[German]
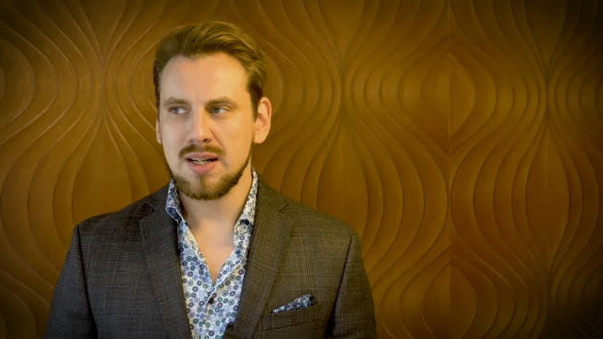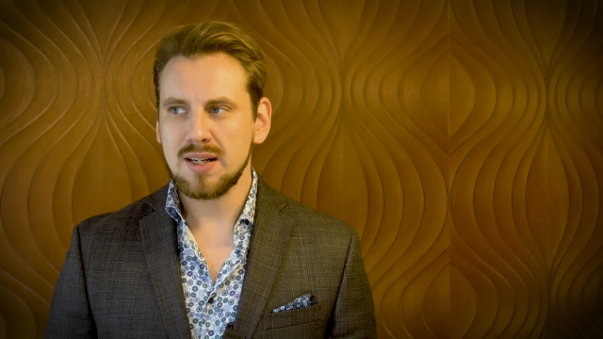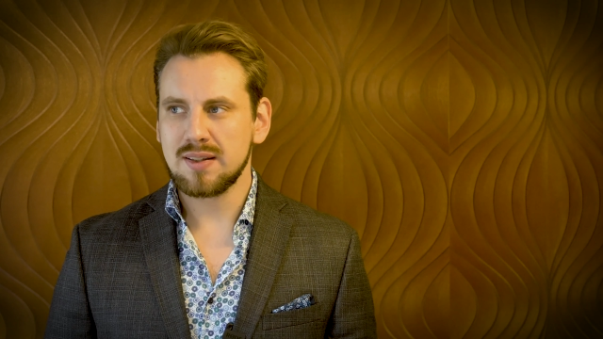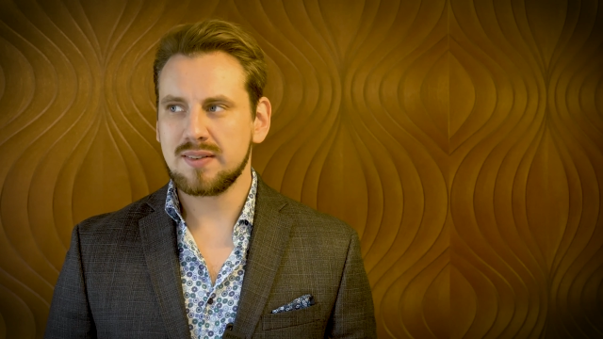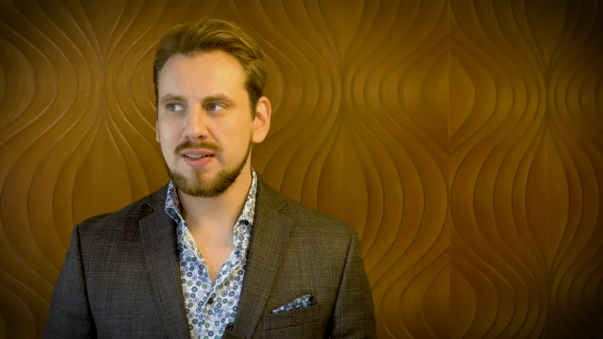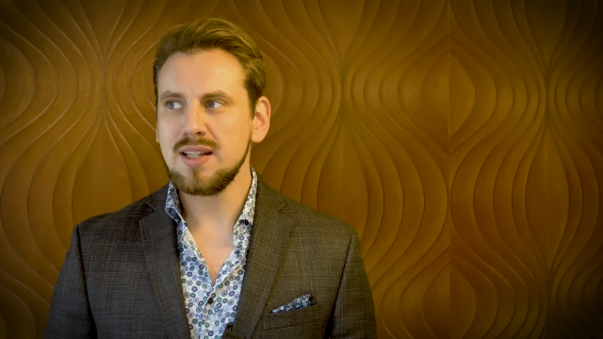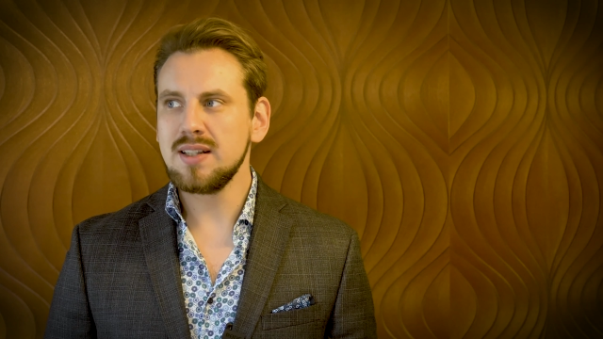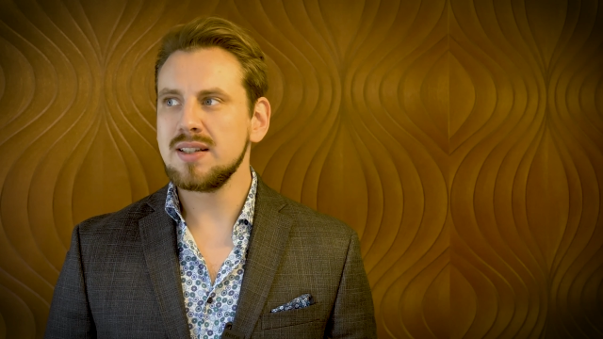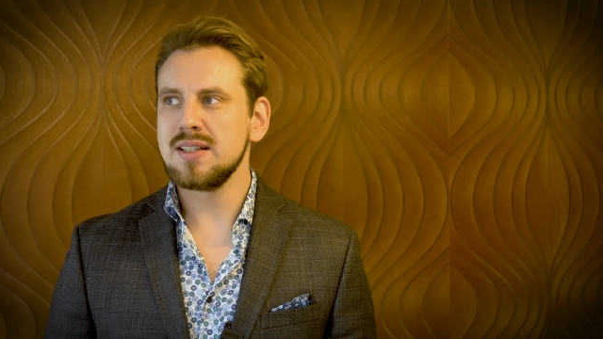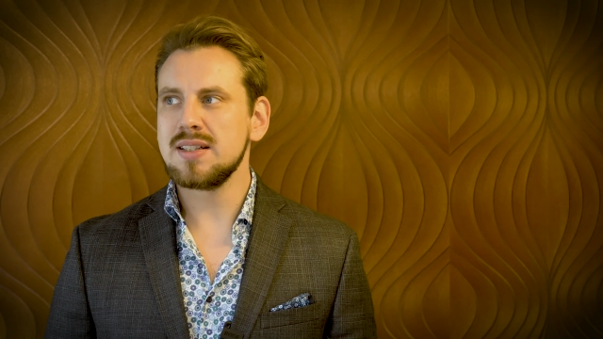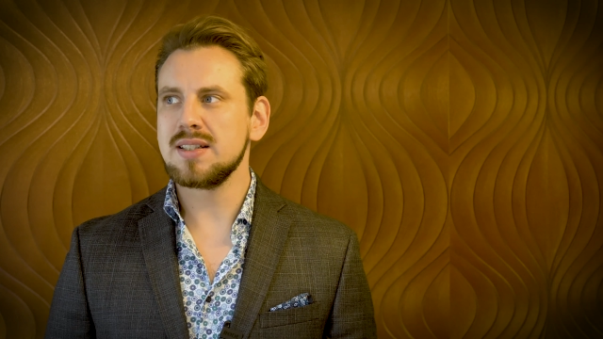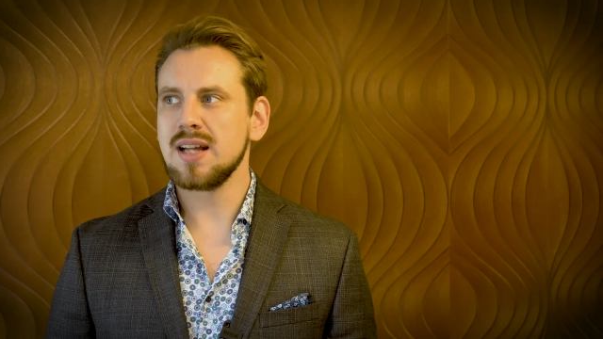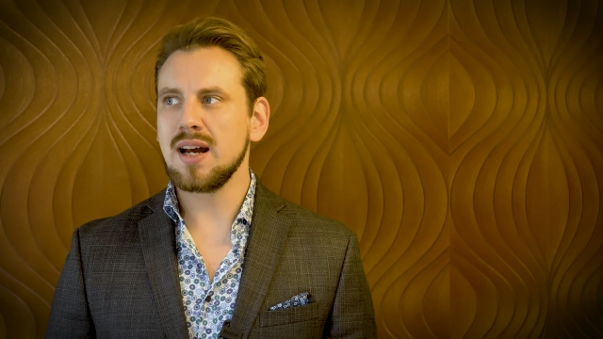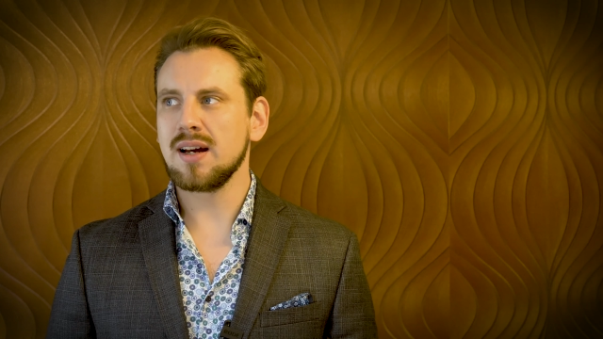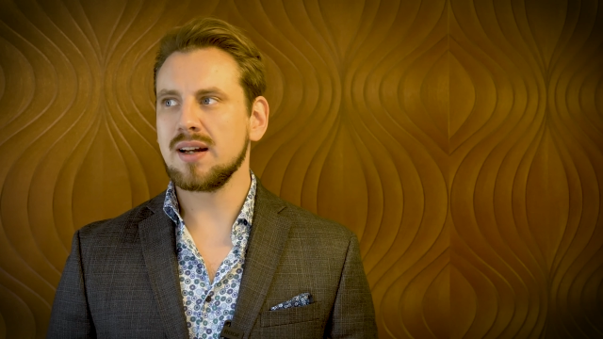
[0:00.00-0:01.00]
Das liegt
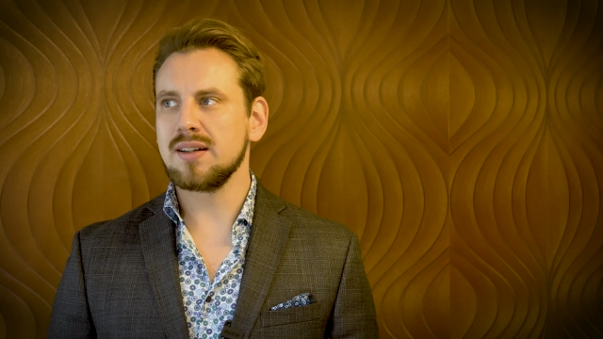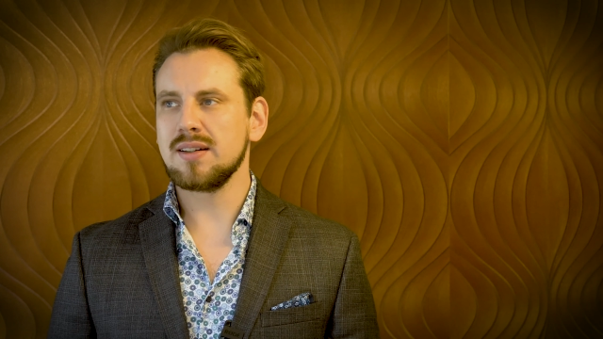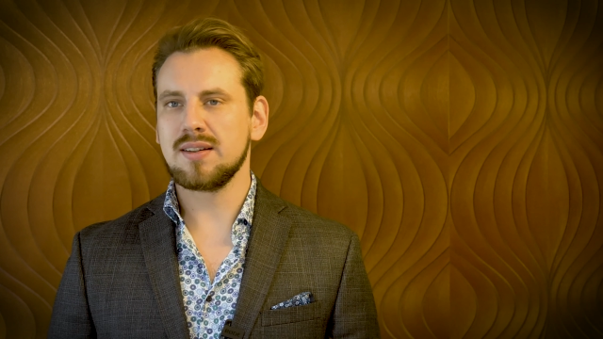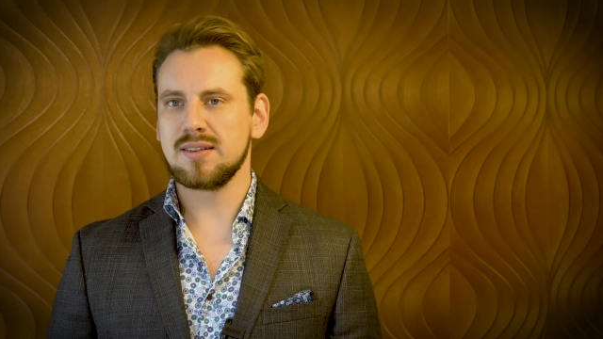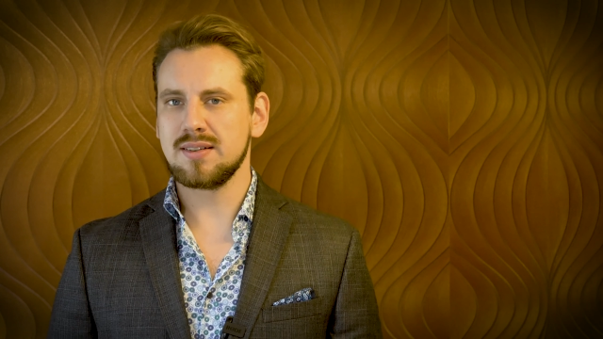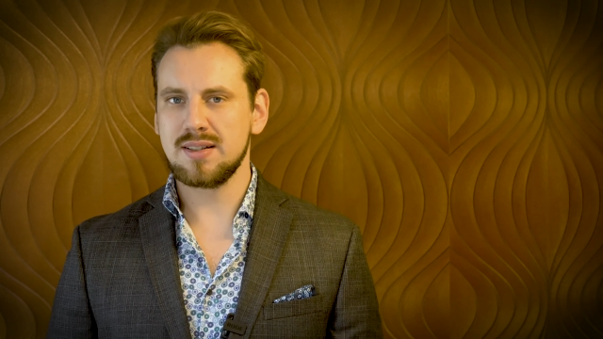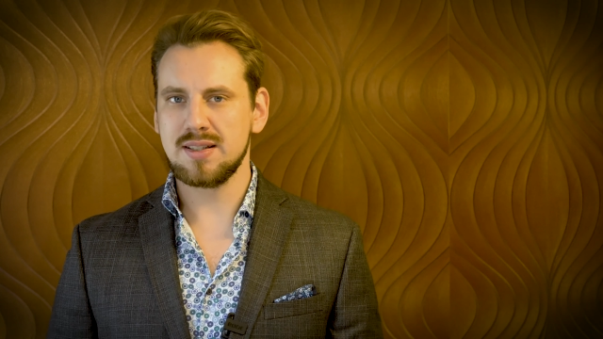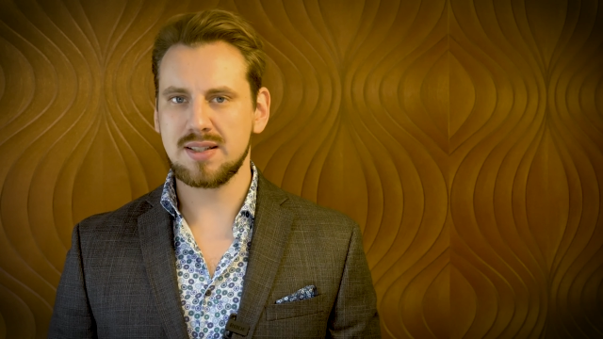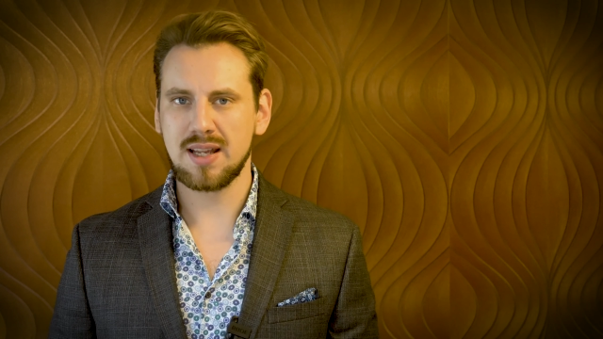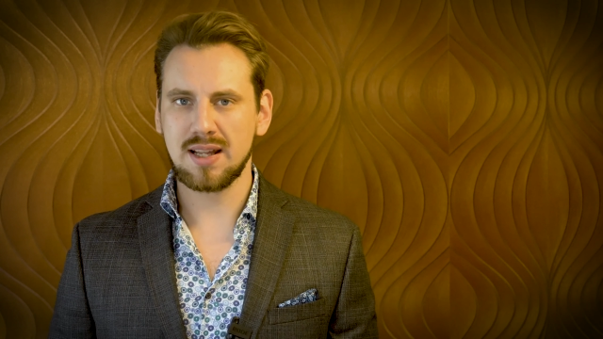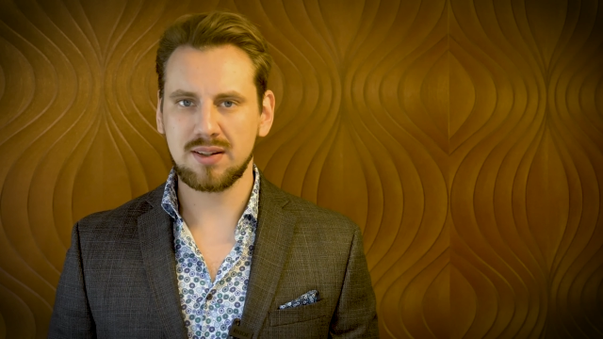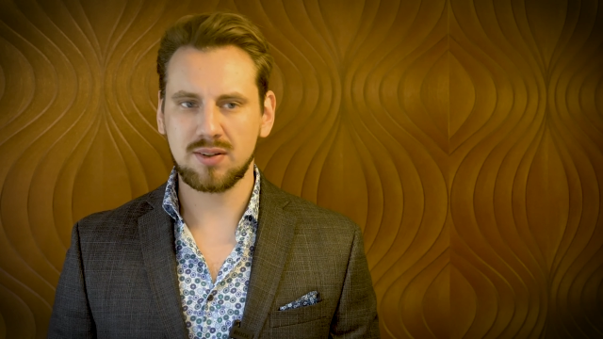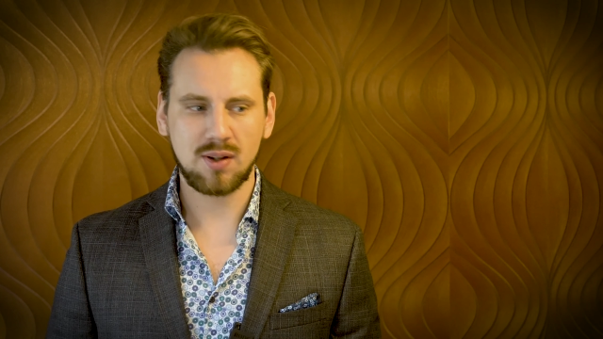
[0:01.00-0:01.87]
nicht daran, dass ich nicht gern